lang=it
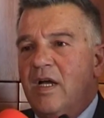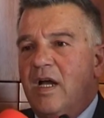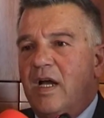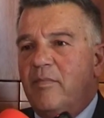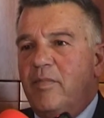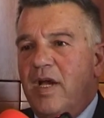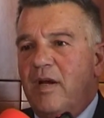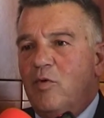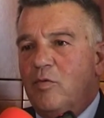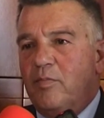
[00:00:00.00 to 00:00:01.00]

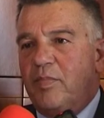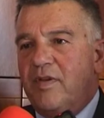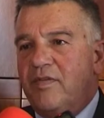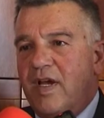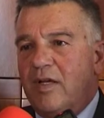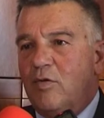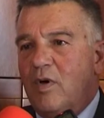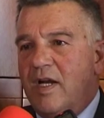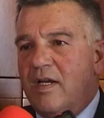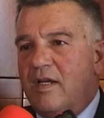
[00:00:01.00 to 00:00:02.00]
Abbiamo pensato
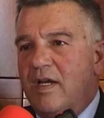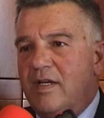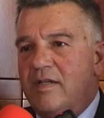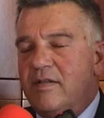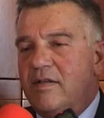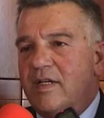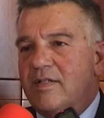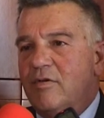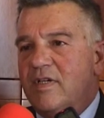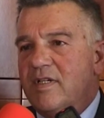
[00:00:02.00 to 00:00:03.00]
anche
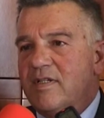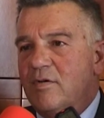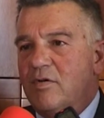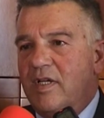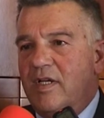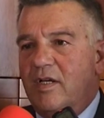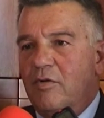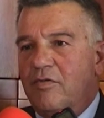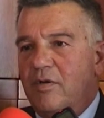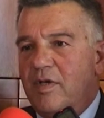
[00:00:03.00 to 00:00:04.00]
all'internazionalizzazione delle
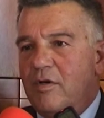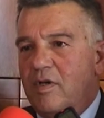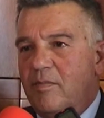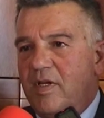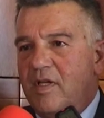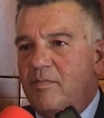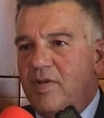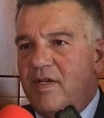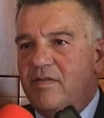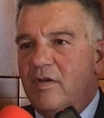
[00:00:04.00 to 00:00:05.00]
nostre piccole e medie
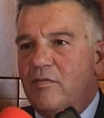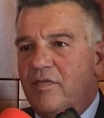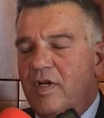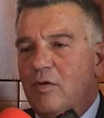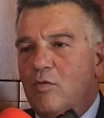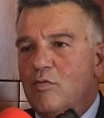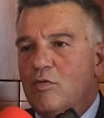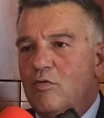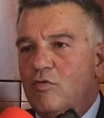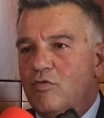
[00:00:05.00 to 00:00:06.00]
imprese offrendo un
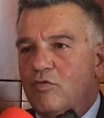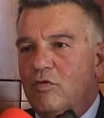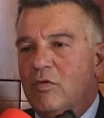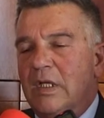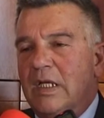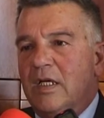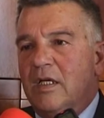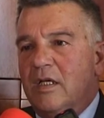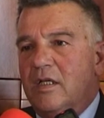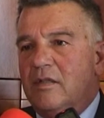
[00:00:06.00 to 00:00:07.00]
corso
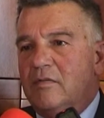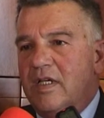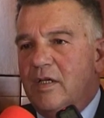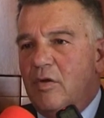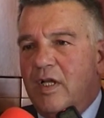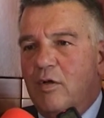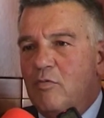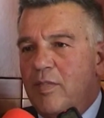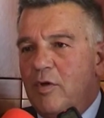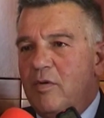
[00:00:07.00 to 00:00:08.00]
eh, della durata di
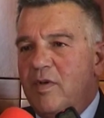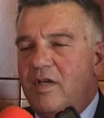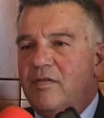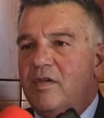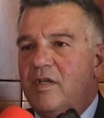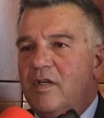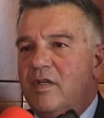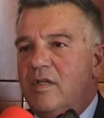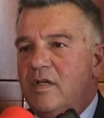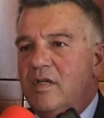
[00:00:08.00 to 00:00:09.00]
un paio di
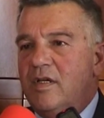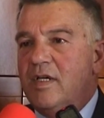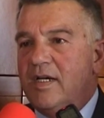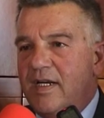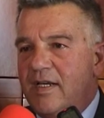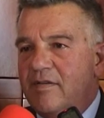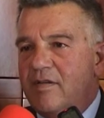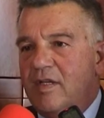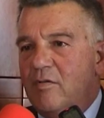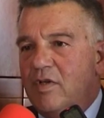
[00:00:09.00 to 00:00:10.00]
mesi di
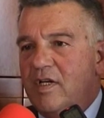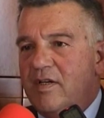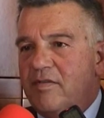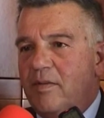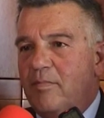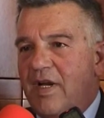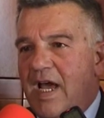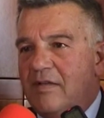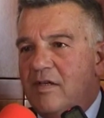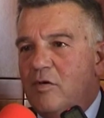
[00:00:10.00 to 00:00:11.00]
inglese, di un inglese
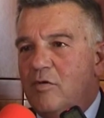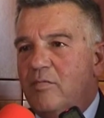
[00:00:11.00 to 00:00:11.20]
pratico